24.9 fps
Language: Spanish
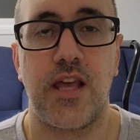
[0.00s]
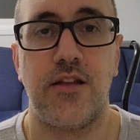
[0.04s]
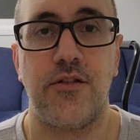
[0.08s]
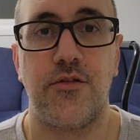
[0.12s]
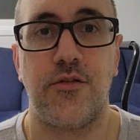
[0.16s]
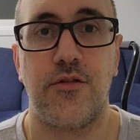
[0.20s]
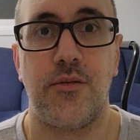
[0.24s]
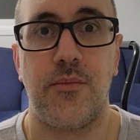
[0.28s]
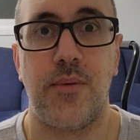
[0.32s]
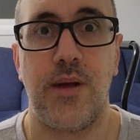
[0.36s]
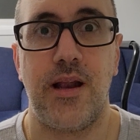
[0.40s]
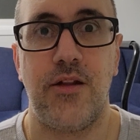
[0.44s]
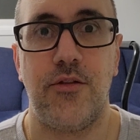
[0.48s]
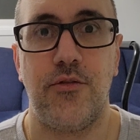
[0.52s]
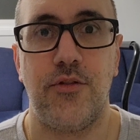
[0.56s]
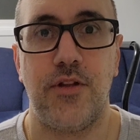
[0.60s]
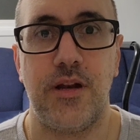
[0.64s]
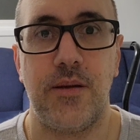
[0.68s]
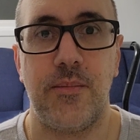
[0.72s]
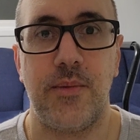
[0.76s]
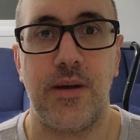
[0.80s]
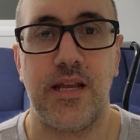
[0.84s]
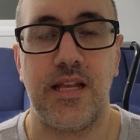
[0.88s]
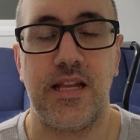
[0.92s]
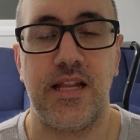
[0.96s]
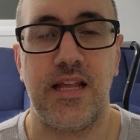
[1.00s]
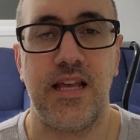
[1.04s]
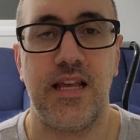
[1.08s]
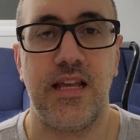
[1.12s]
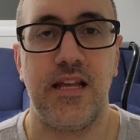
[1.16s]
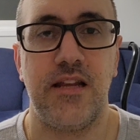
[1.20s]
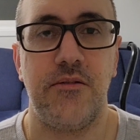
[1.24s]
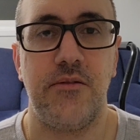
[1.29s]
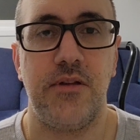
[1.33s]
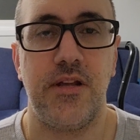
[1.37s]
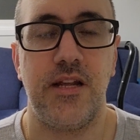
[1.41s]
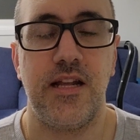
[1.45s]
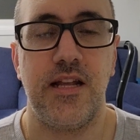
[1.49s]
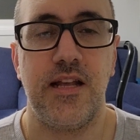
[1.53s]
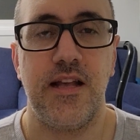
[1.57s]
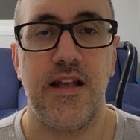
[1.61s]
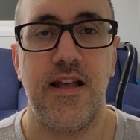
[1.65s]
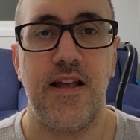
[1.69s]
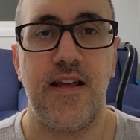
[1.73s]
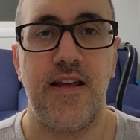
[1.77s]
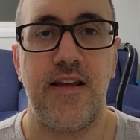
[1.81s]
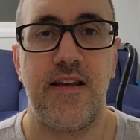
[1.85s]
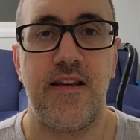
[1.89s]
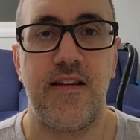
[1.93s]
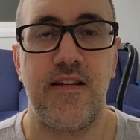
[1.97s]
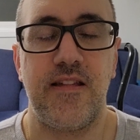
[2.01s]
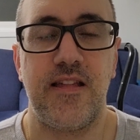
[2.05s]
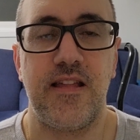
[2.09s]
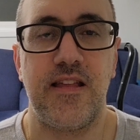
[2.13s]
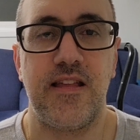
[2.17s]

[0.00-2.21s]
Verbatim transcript: Entonces va a donde la máquina de escribir y